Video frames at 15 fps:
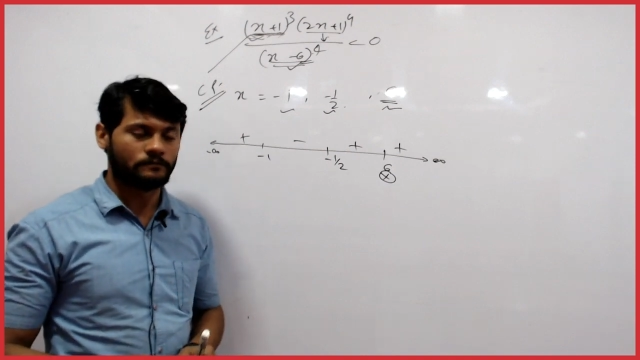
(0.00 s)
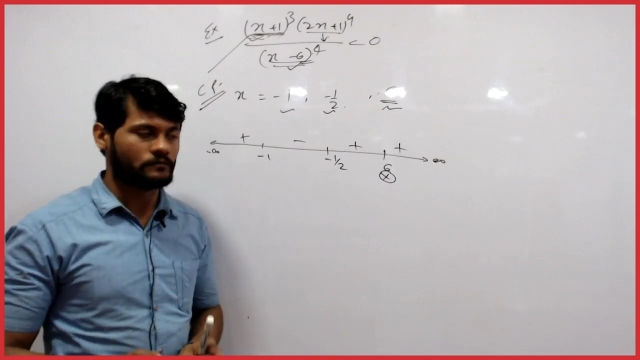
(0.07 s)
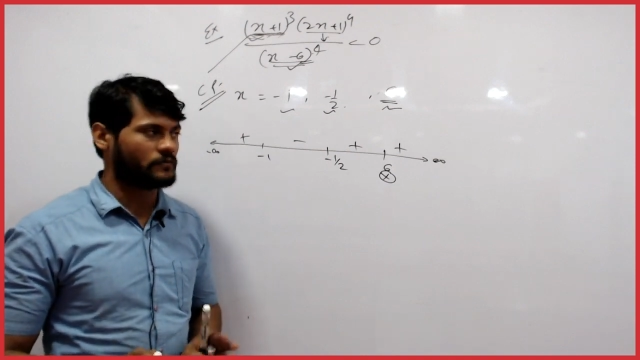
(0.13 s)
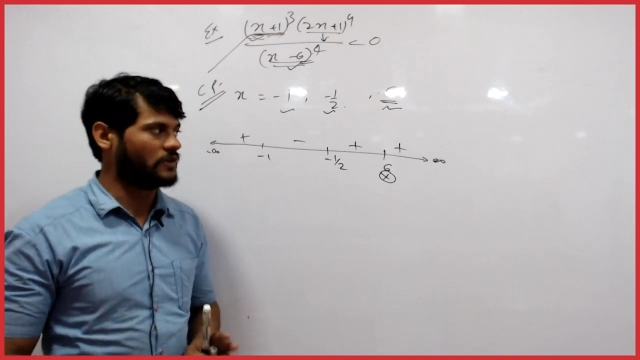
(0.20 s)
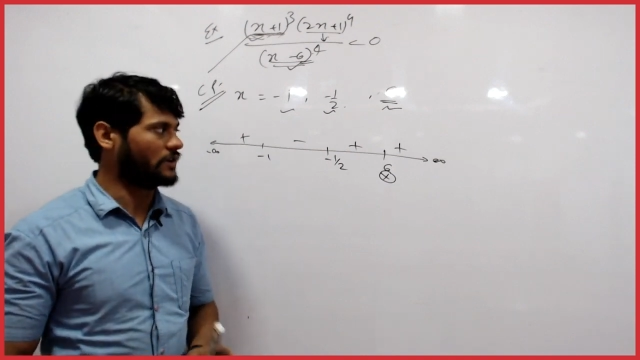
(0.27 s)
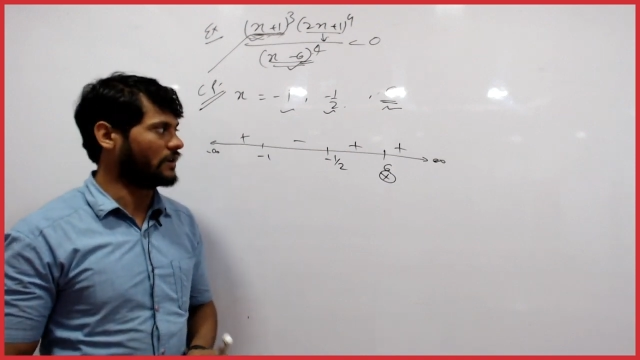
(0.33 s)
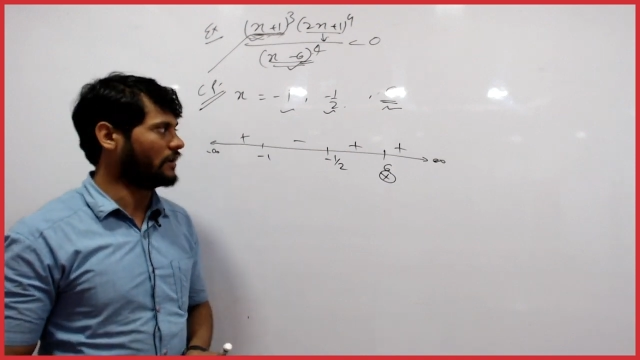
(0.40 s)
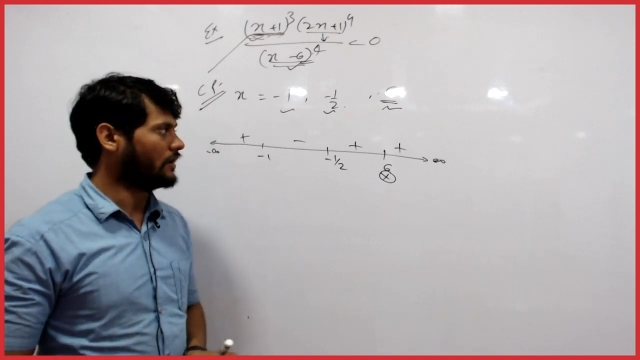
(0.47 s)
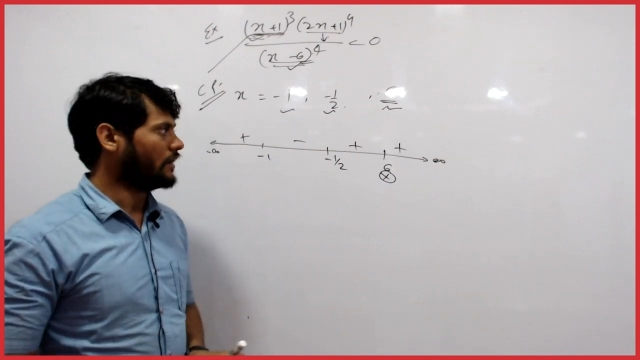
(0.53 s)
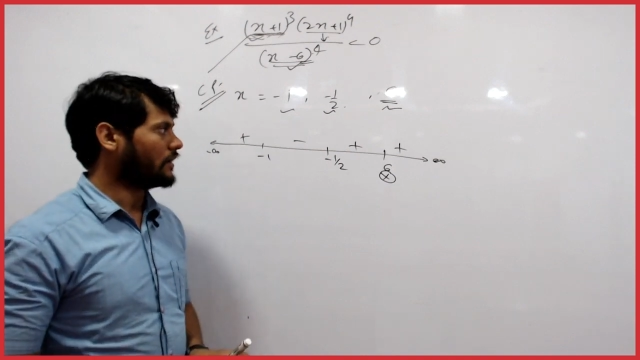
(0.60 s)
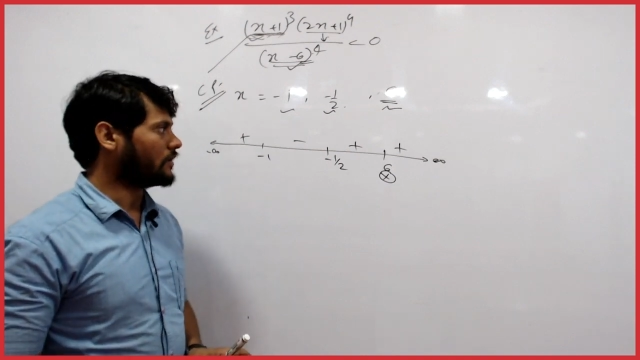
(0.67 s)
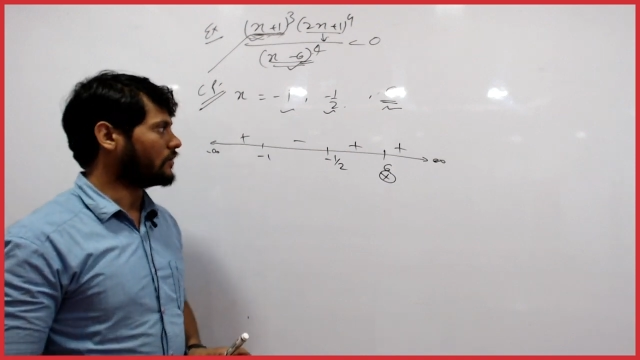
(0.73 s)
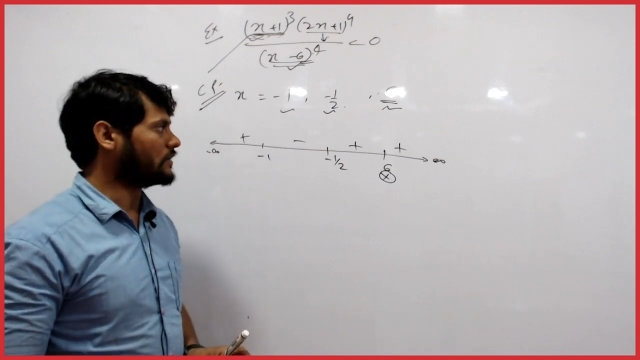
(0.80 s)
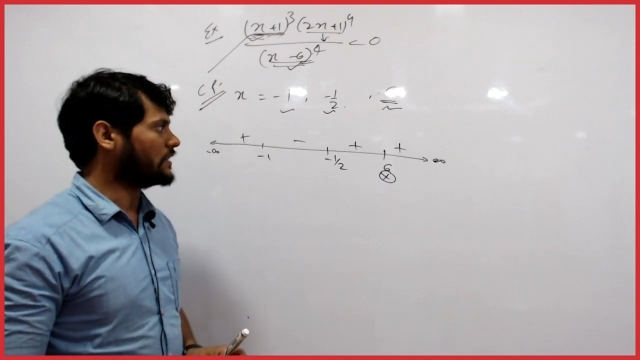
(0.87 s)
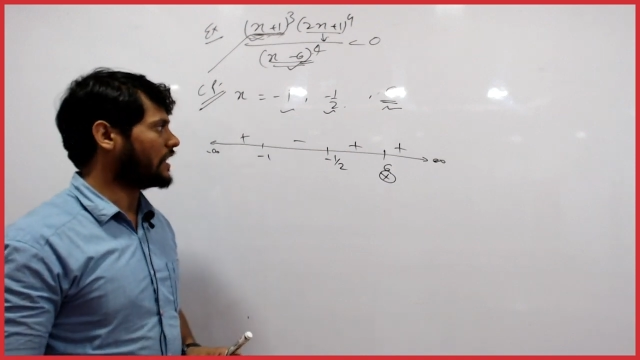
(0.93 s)
ठीक है
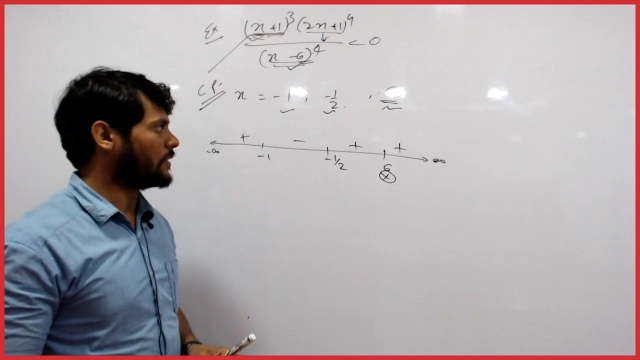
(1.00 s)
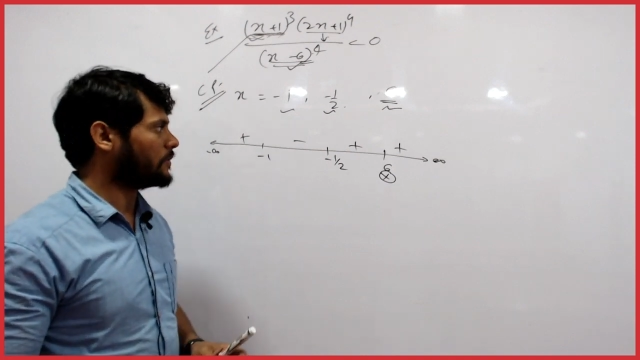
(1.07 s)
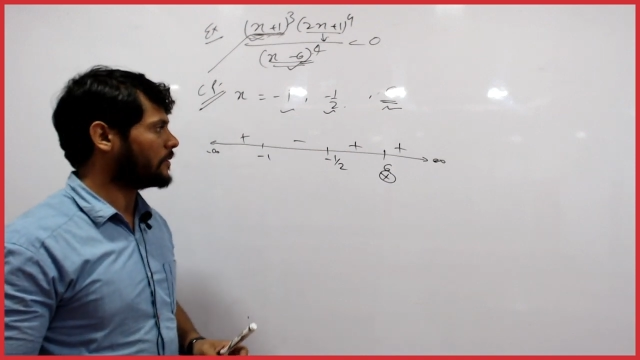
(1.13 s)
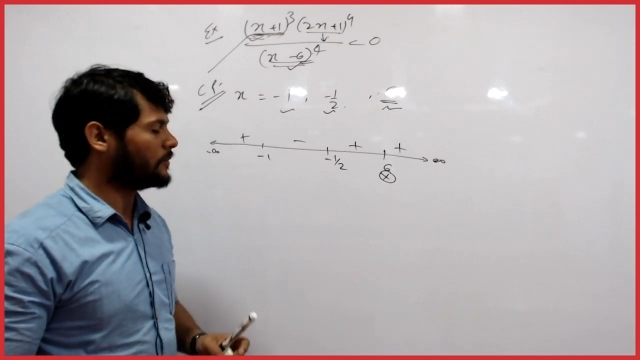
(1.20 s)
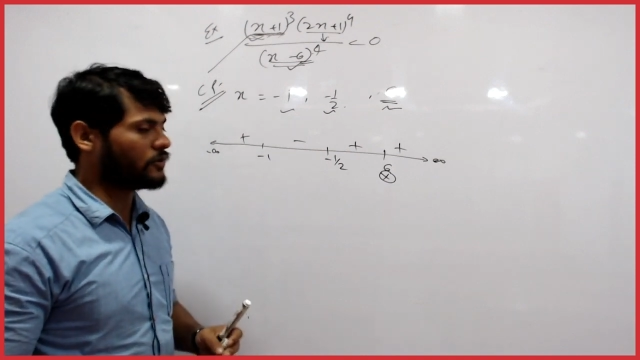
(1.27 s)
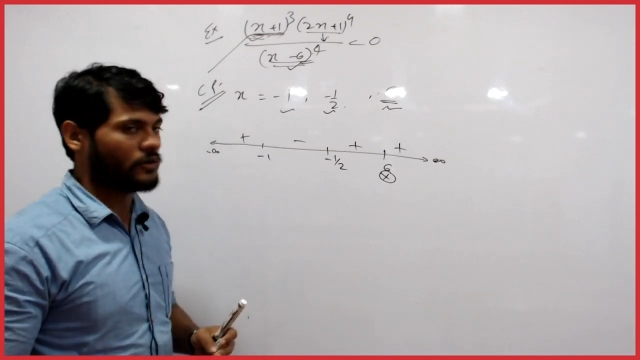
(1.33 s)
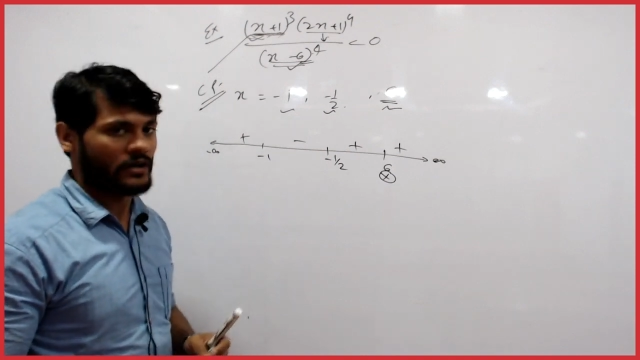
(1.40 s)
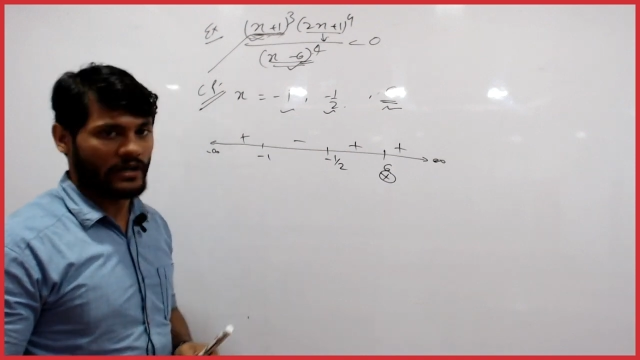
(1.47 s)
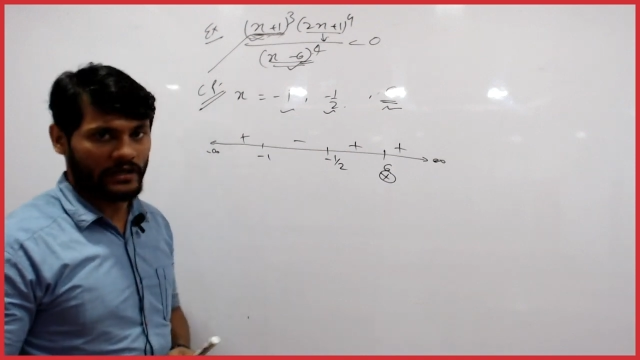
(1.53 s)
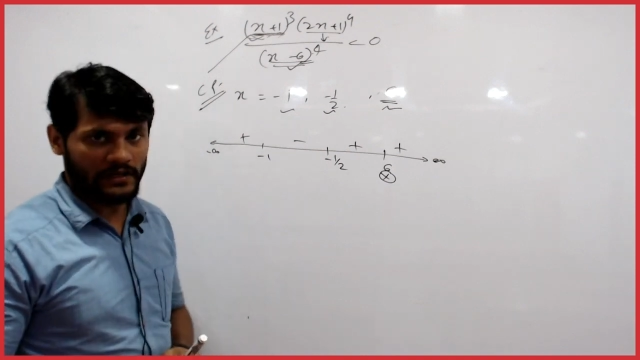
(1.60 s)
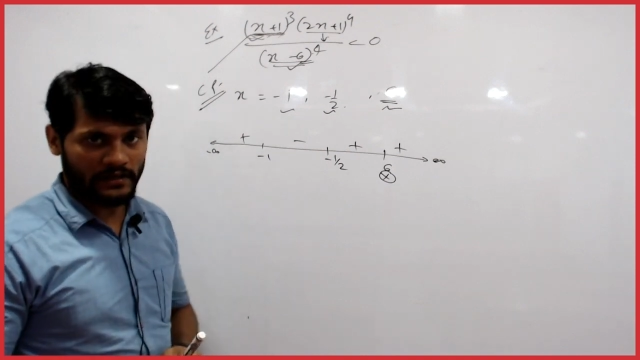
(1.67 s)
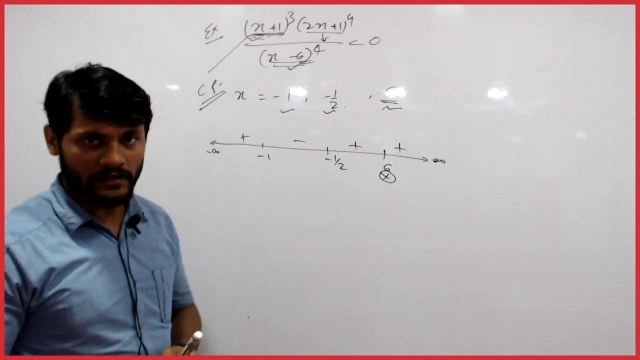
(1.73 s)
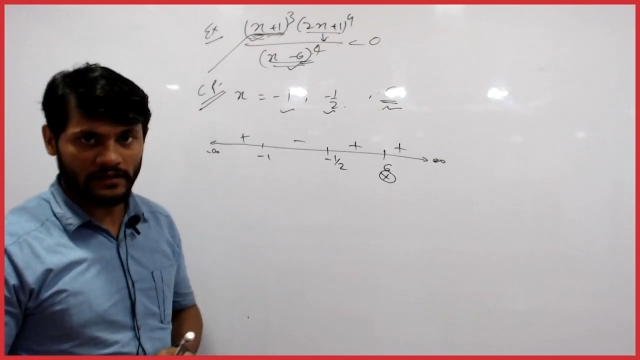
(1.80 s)
क्योंकि यहाँ पे हमें क्वाड्रेटिक